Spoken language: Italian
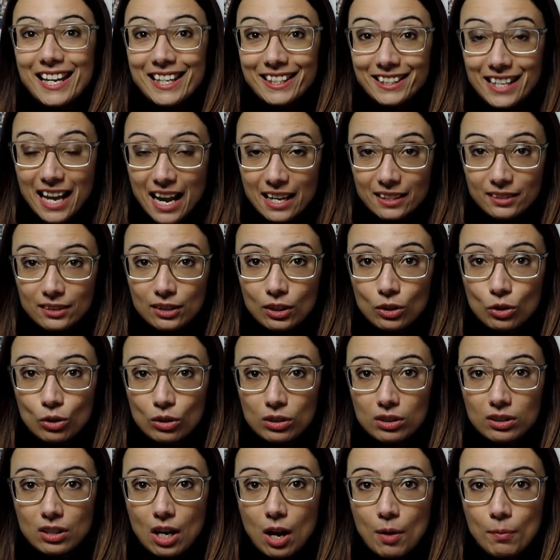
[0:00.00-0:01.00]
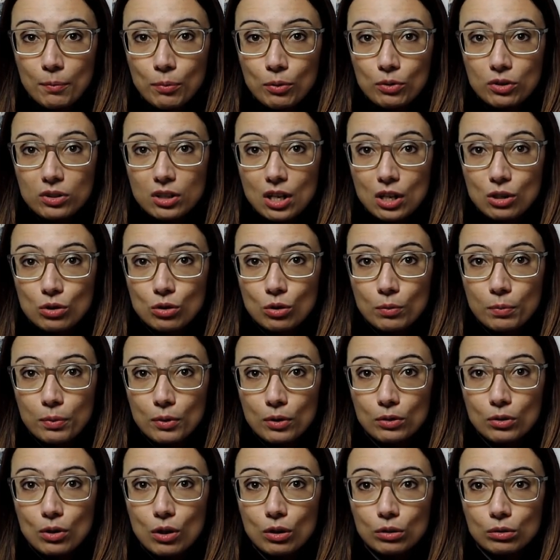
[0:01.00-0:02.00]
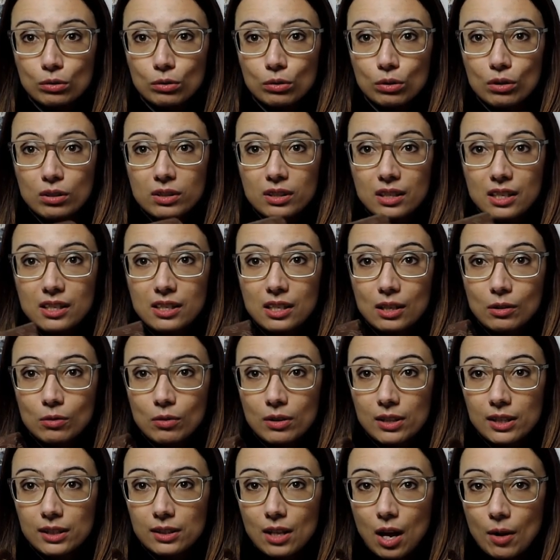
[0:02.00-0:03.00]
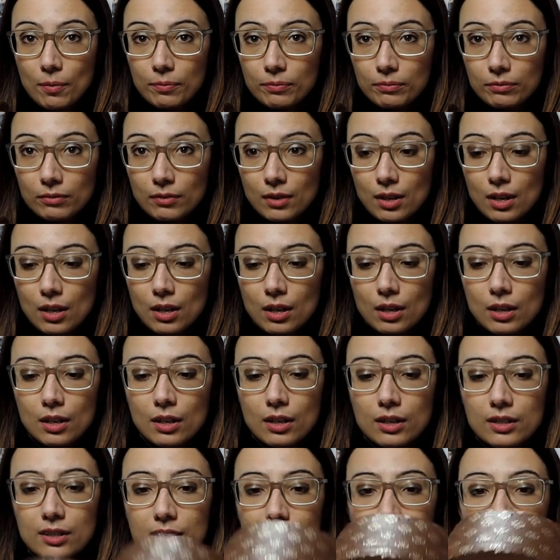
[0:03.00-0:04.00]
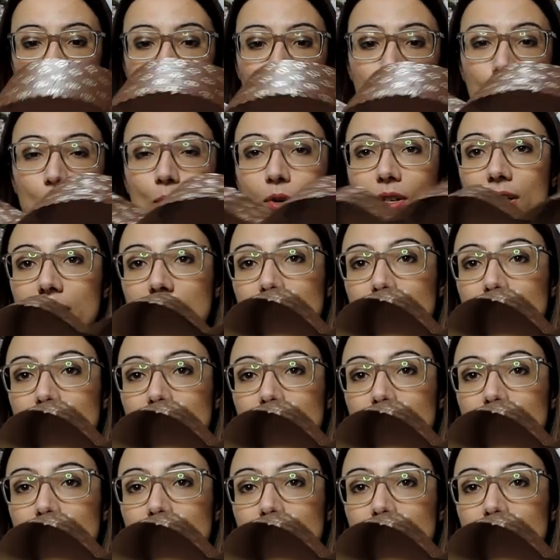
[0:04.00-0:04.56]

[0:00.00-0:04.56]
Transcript: Identico stampo, stesso prodotto, stessa qualità. Stampo